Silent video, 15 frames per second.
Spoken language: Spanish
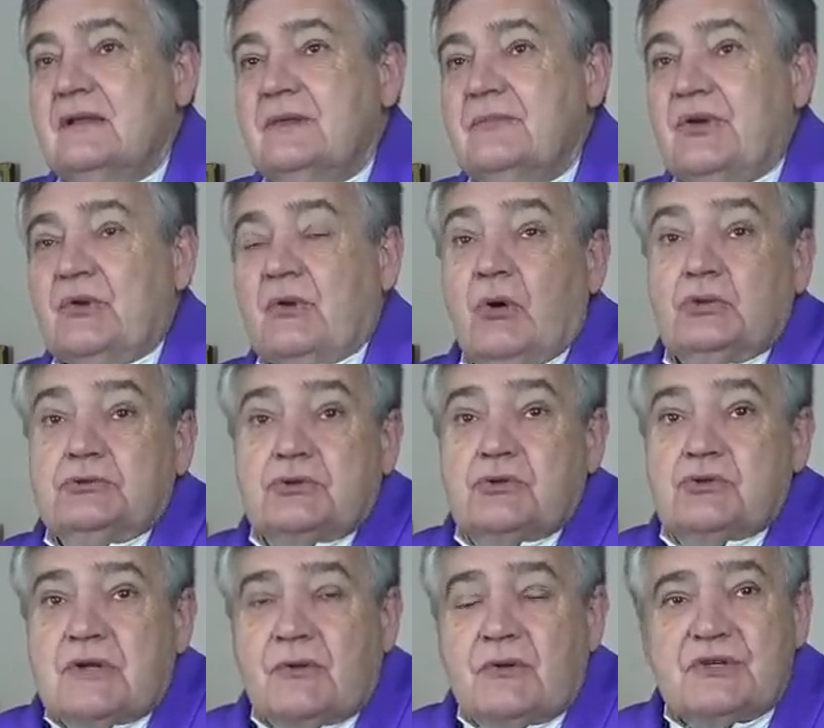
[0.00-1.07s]
Pero a
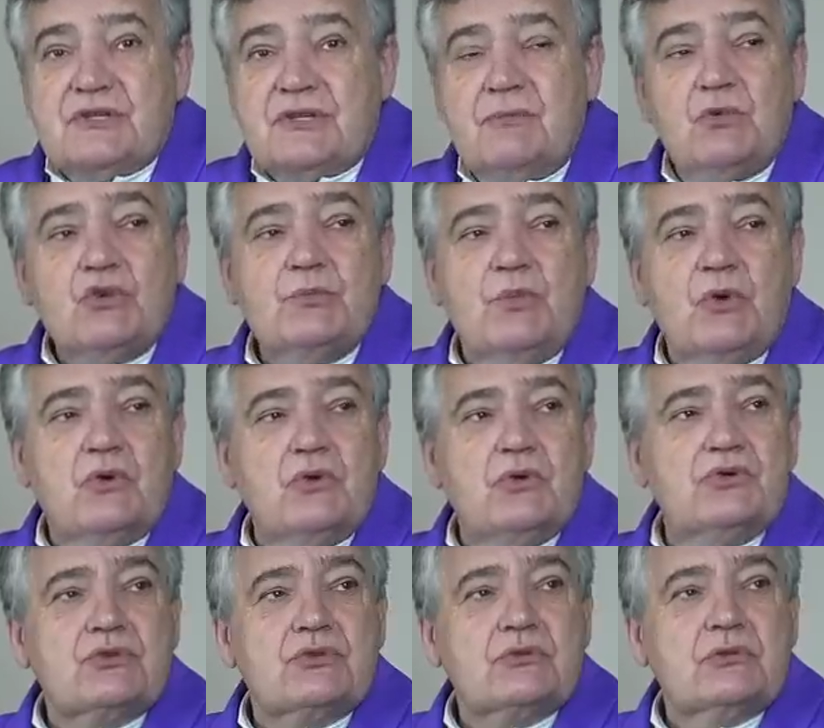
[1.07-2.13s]
otros, aunque seamos
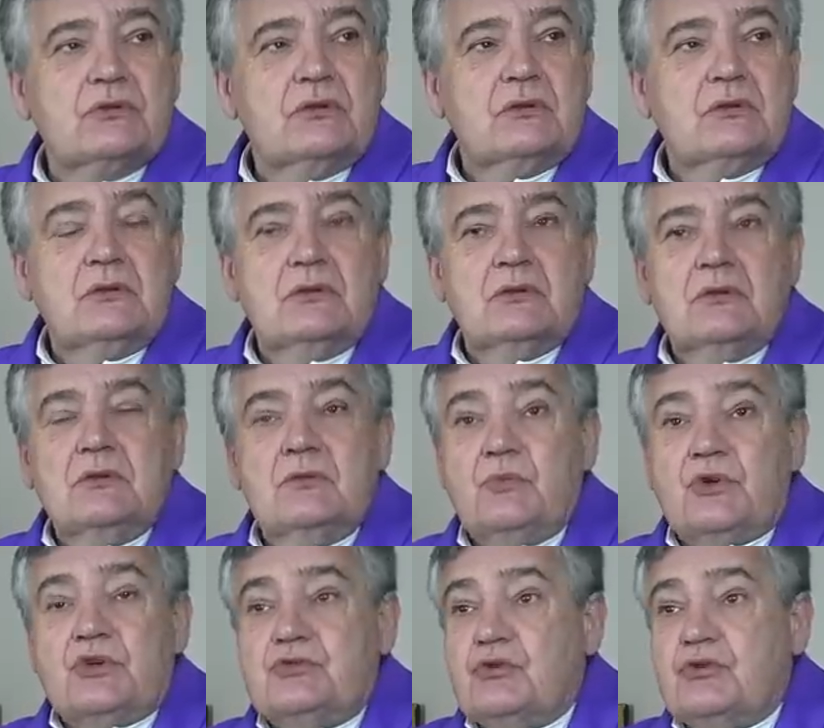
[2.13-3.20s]
pocos,
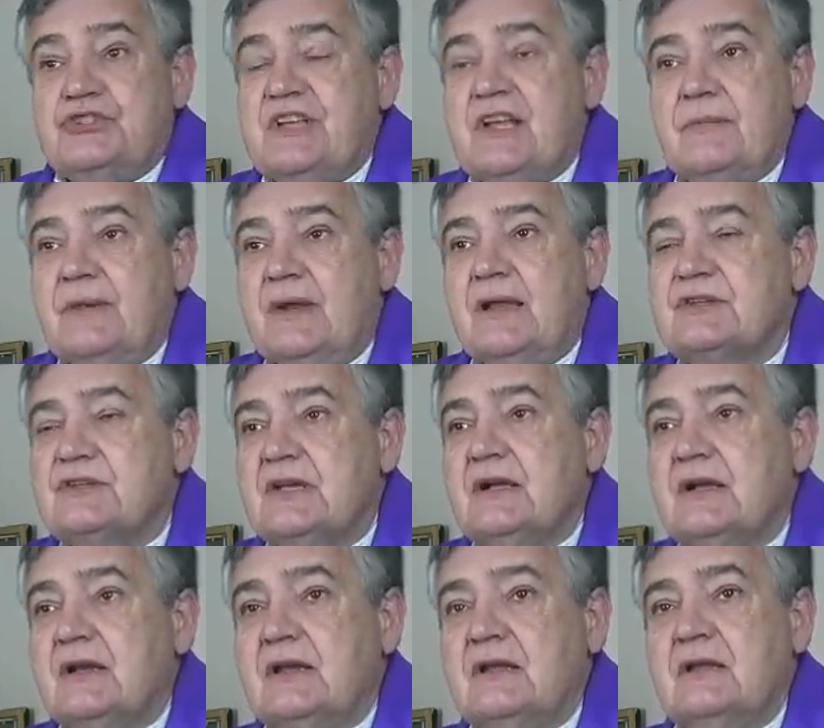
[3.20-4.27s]
pues nos hierve la
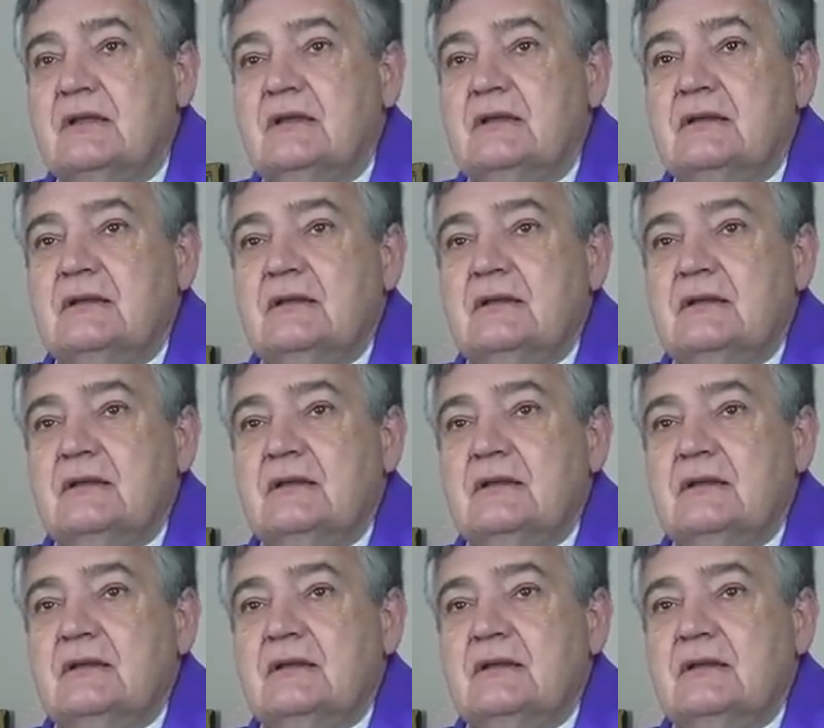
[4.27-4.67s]
sangre.